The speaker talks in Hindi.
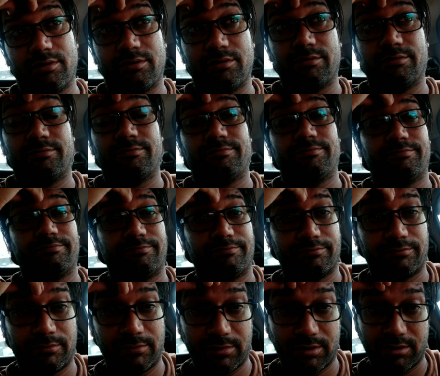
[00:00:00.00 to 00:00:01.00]
गाड़ी में बैठ
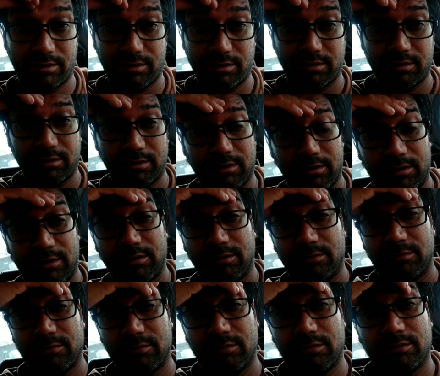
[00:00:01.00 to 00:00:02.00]
गया हूँ
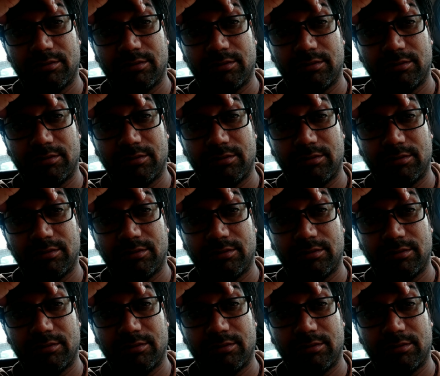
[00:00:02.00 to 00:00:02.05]
और